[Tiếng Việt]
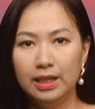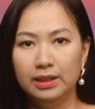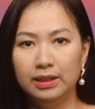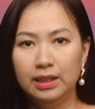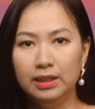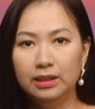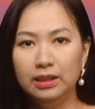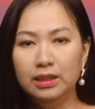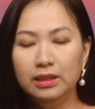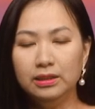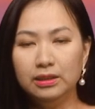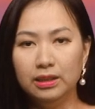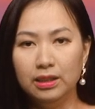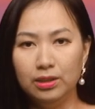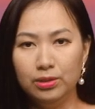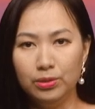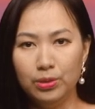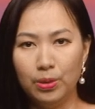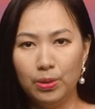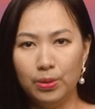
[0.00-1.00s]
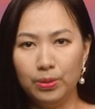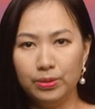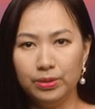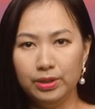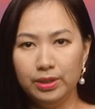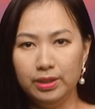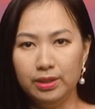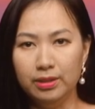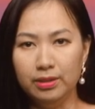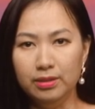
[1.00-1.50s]
Tin tức tưởng Ấn Độ,
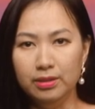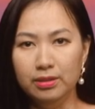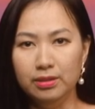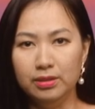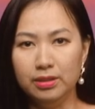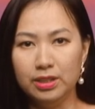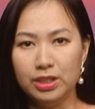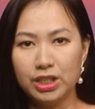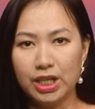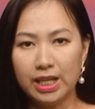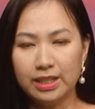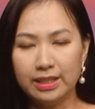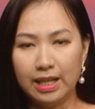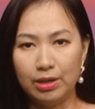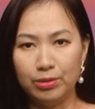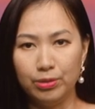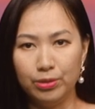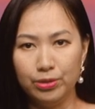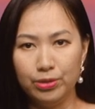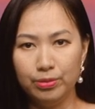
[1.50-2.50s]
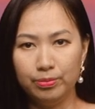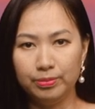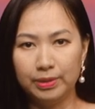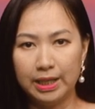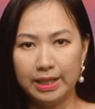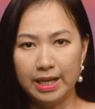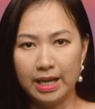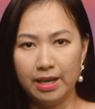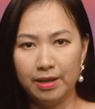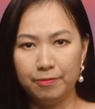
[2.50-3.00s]
những người sáng tạo nội dung
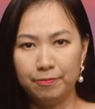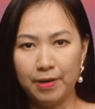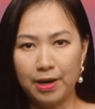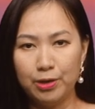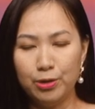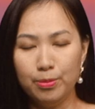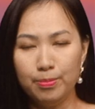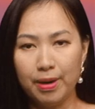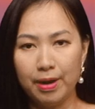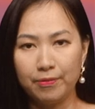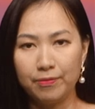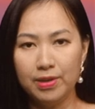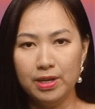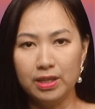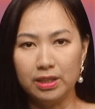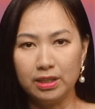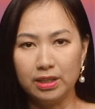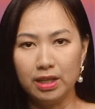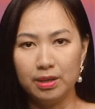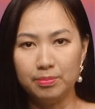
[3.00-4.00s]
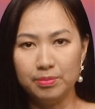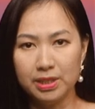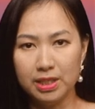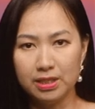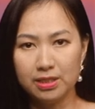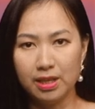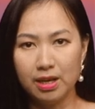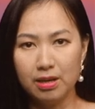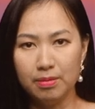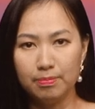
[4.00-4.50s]
tại đây phải đối mặt với lệnh cấm
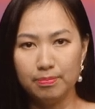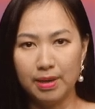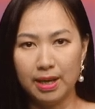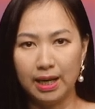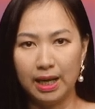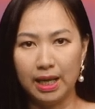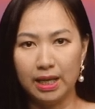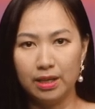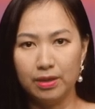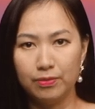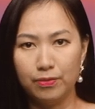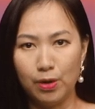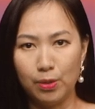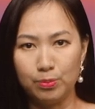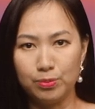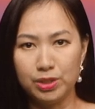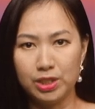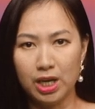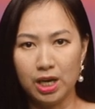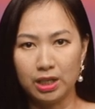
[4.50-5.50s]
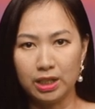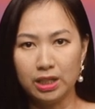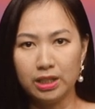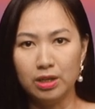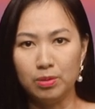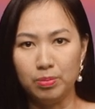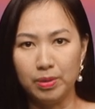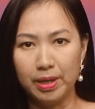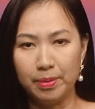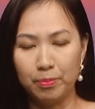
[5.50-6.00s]
TikTok mang lại hy vọng cho các
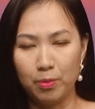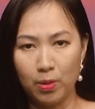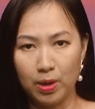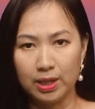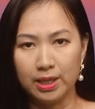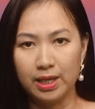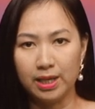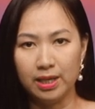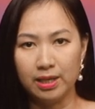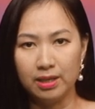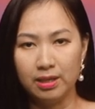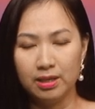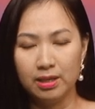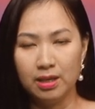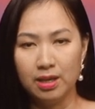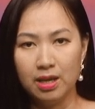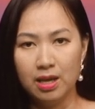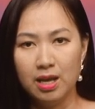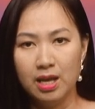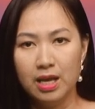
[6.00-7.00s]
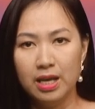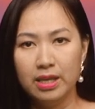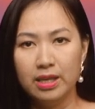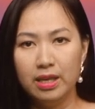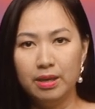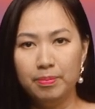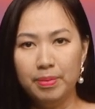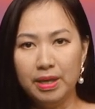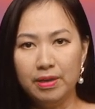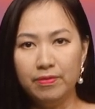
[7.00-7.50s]
đồng nghiệp Hoa Kỳ.
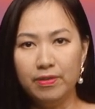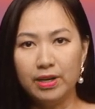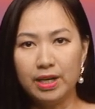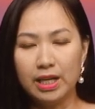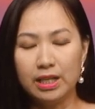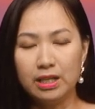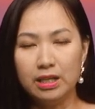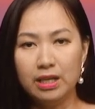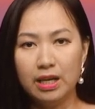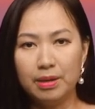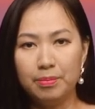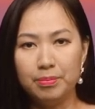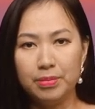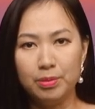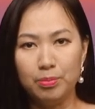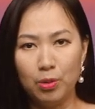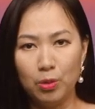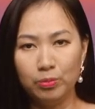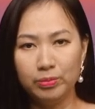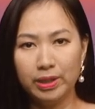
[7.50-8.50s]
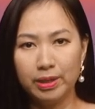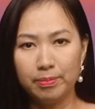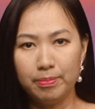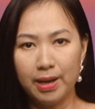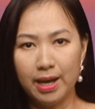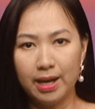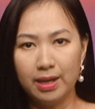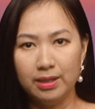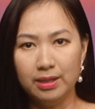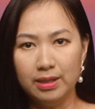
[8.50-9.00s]
Diễn biến vào ngày thứ Năm 14 tháng
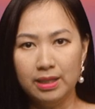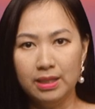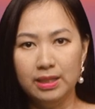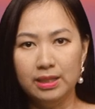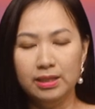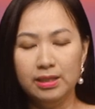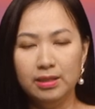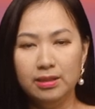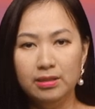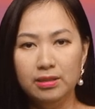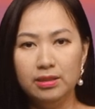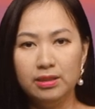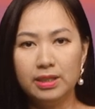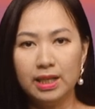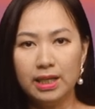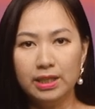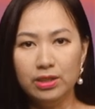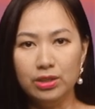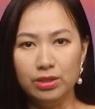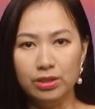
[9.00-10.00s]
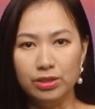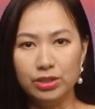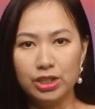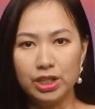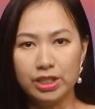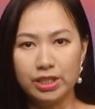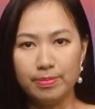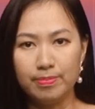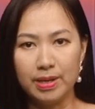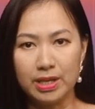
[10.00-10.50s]
3, những người có ảnh hưởng
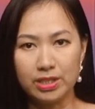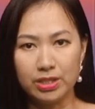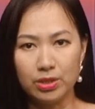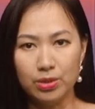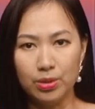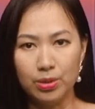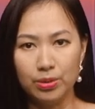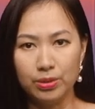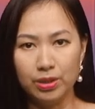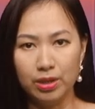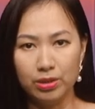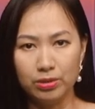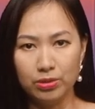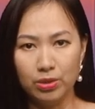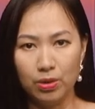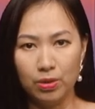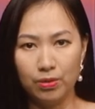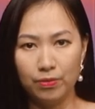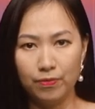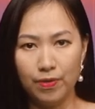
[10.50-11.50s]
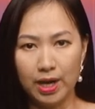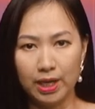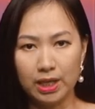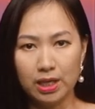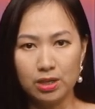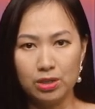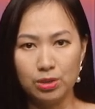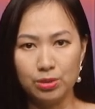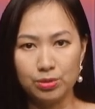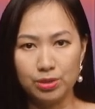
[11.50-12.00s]
trên trang mạng xã hội Ấn Độ và
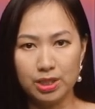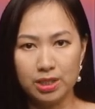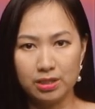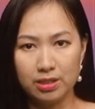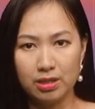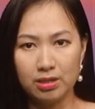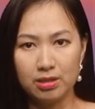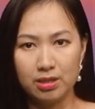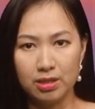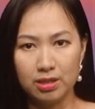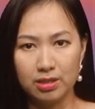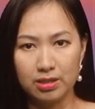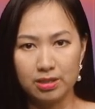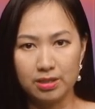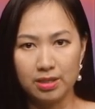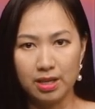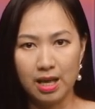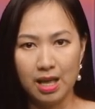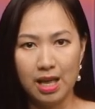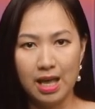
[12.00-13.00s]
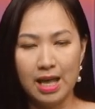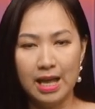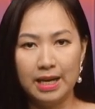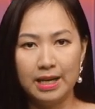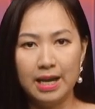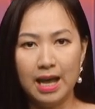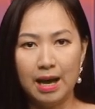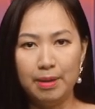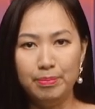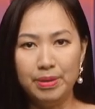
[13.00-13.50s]
các cựu TikTokers
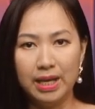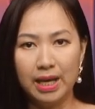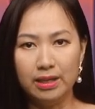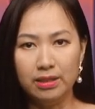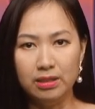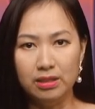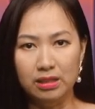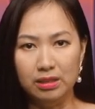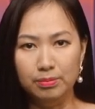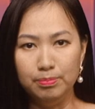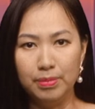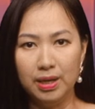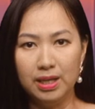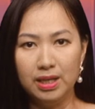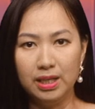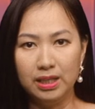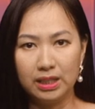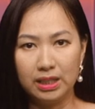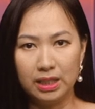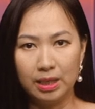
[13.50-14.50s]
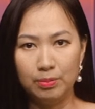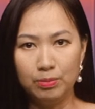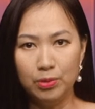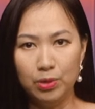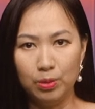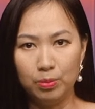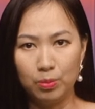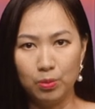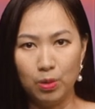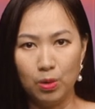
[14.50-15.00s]
đã bị ảnh hưởng bởi lệnh cấm
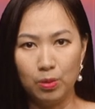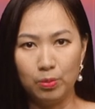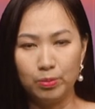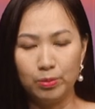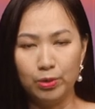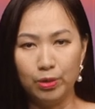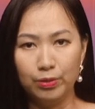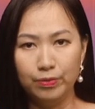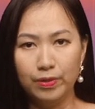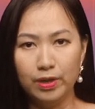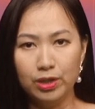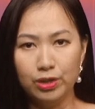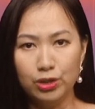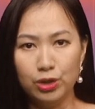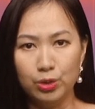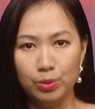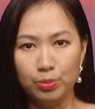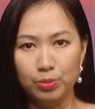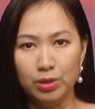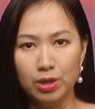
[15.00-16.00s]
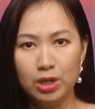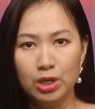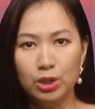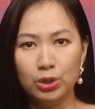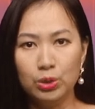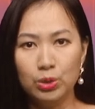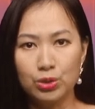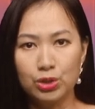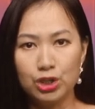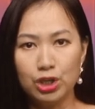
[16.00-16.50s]
đột ngột đối với ứng dụng
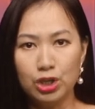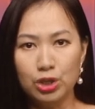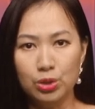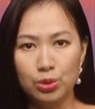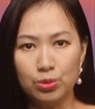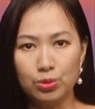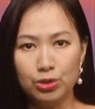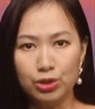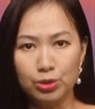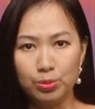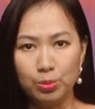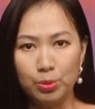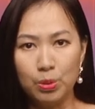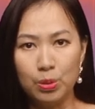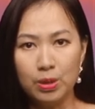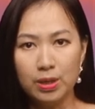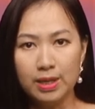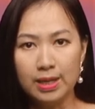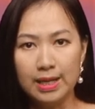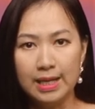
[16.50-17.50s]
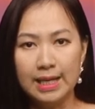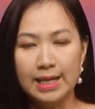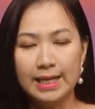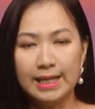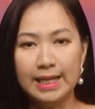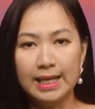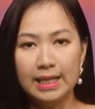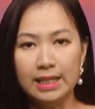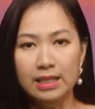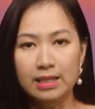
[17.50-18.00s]
thuộc sở hữu của Trung Quốc,
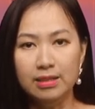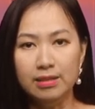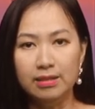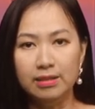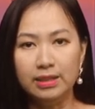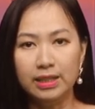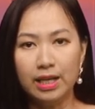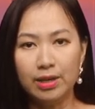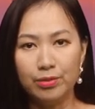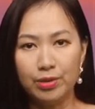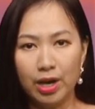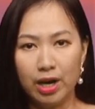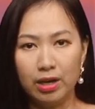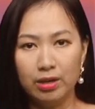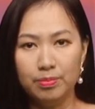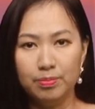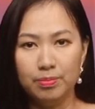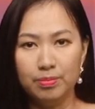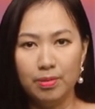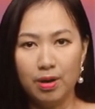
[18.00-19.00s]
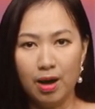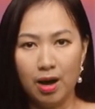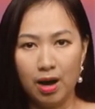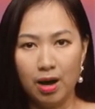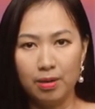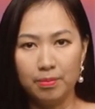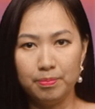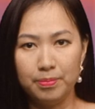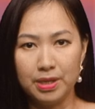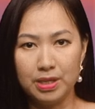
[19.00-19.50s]
khiến những người theo dõi
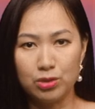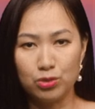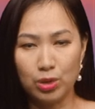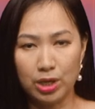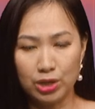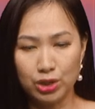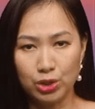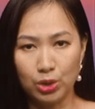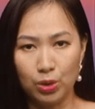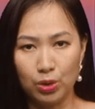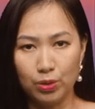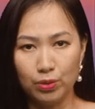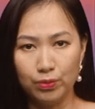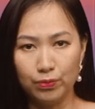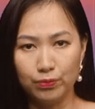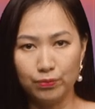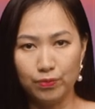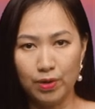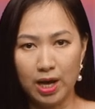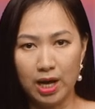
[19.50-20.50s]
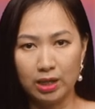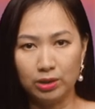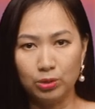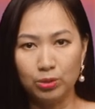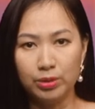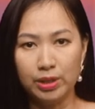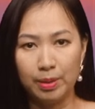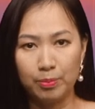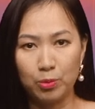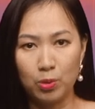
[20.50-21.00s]
họ bị xóa sổ và
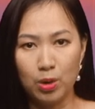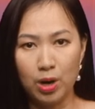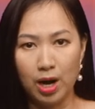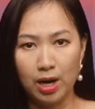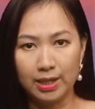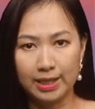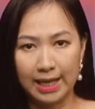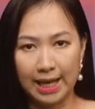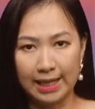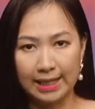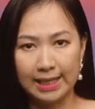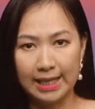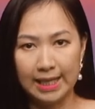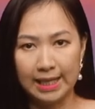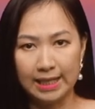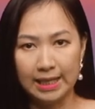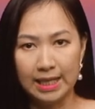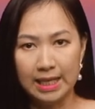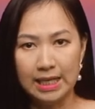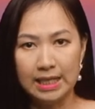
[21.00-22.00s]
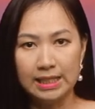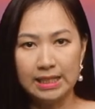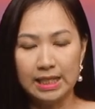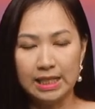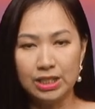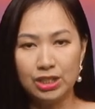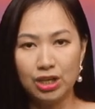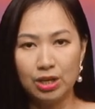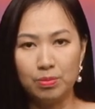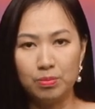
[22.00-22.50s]
thu nhập của họ cạn kiệt
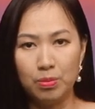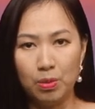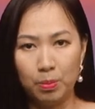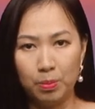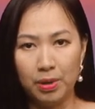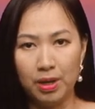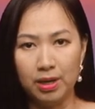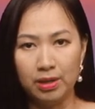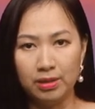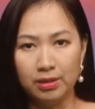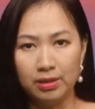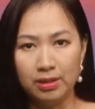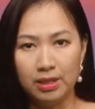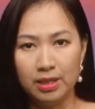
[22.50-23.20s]
chỉ trong một lần.